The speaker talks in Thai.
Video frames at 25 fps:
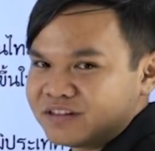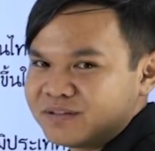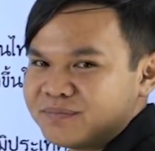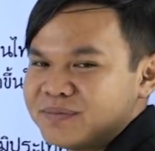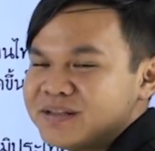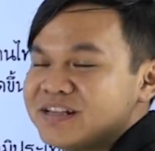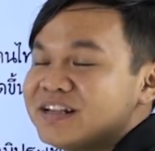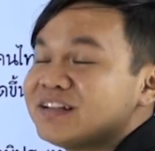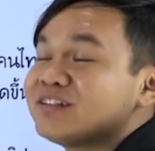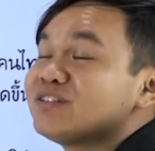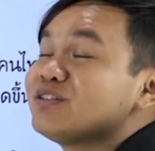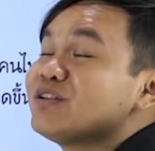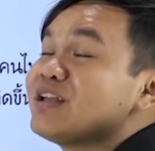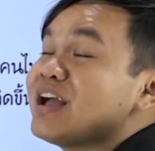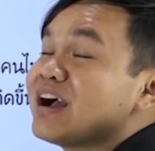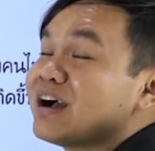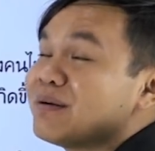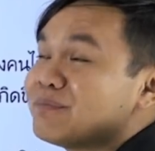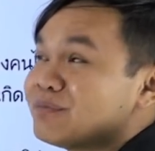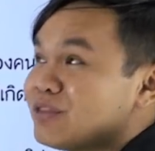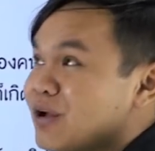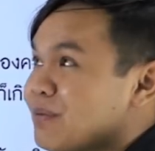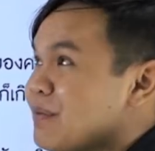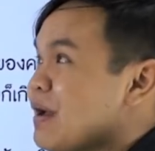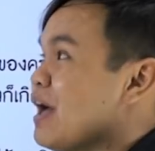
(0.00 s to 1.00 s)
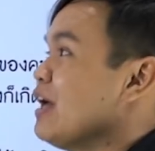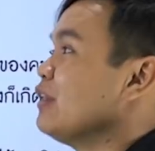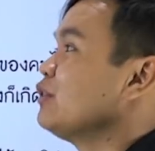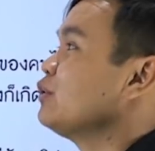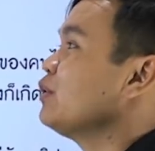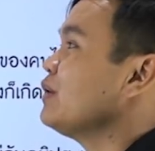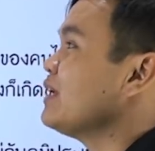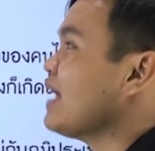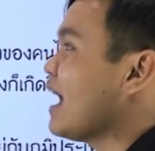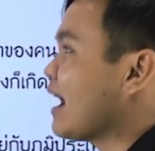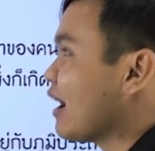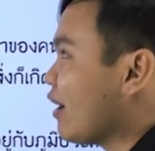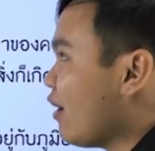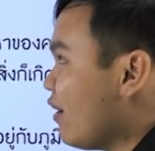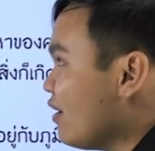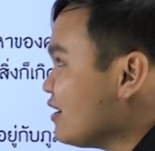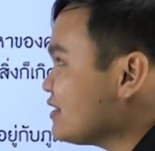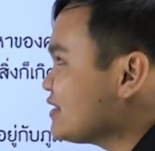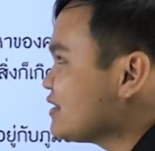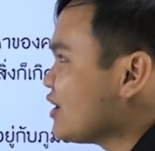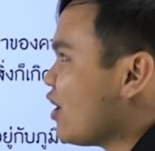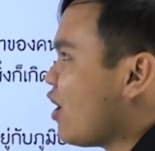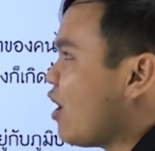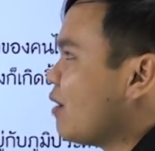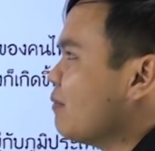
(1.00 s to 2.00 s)
ไม่ใช่ตัวอย่างคำตอบตัวอย่างข้อ
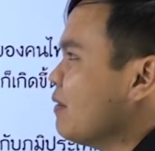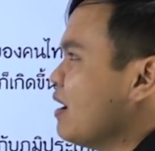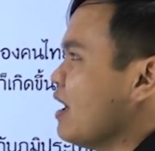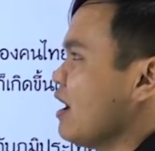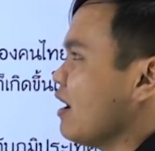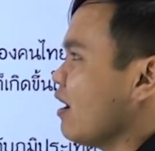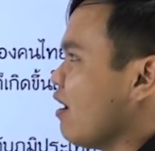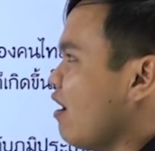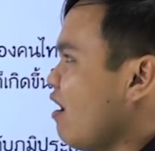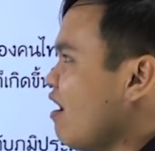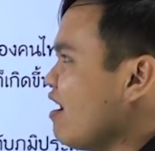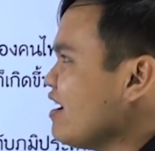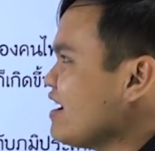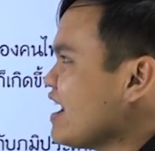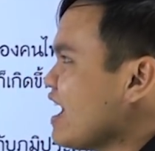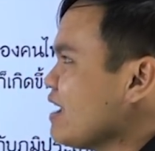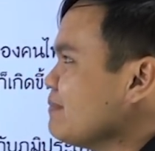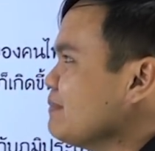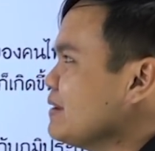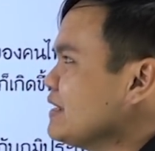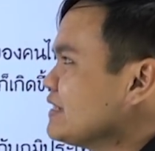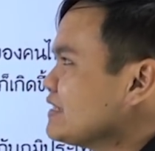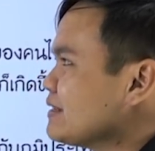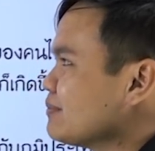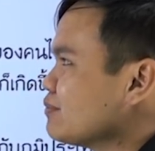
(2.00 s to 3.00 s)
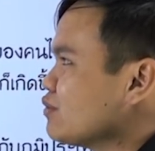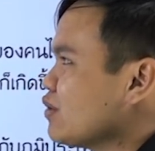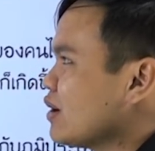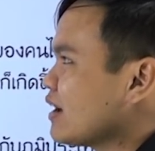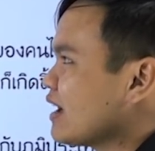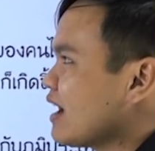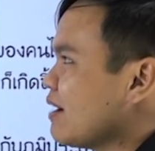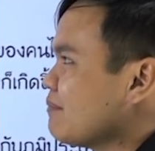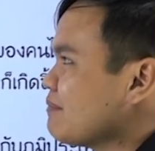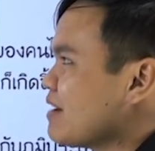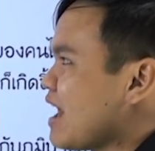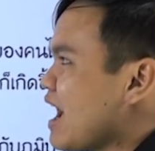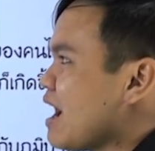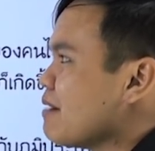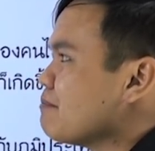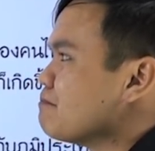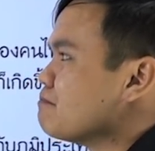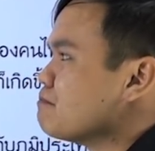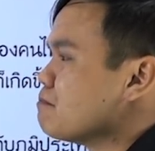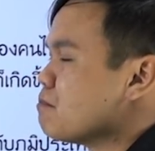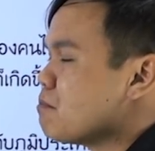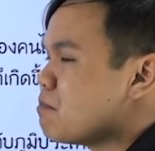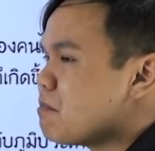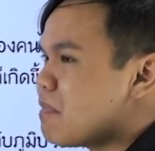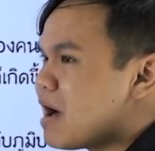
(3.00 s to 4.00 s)
สอบข้อใดมีจำนวนคำนาม
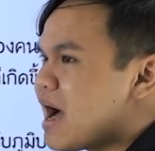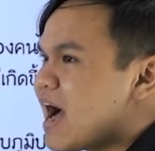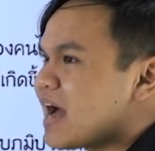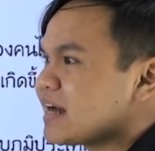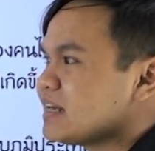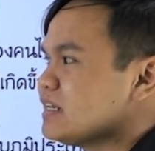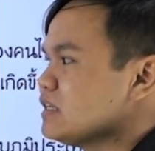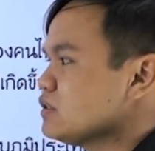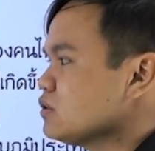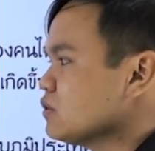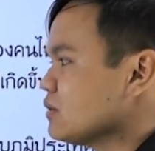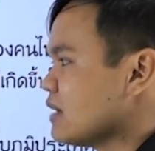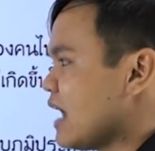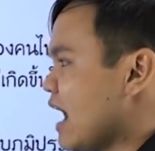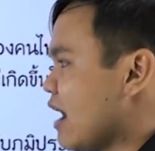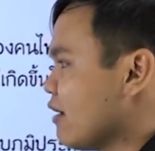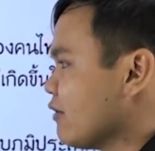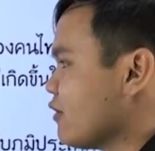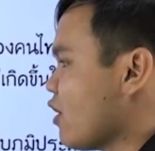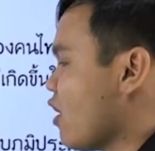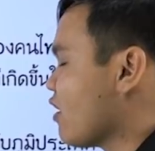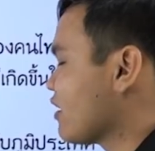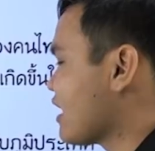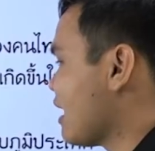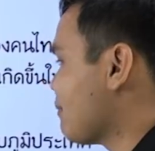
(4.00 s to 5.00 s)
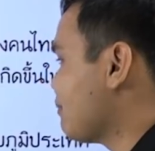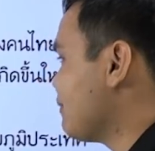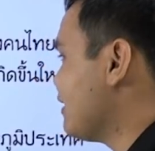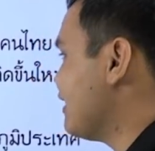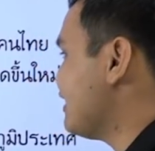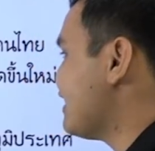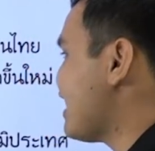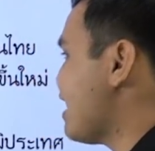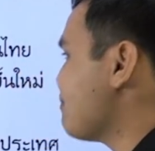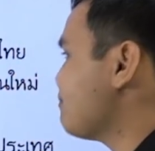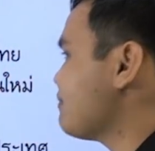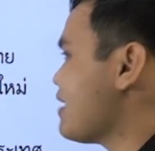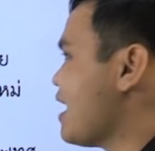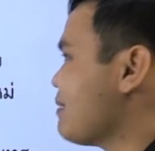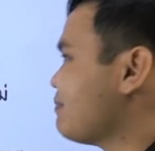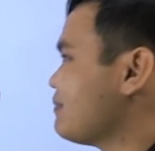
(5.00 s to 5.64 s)
มากที่สุดอ้าวน้องนับเลยนับ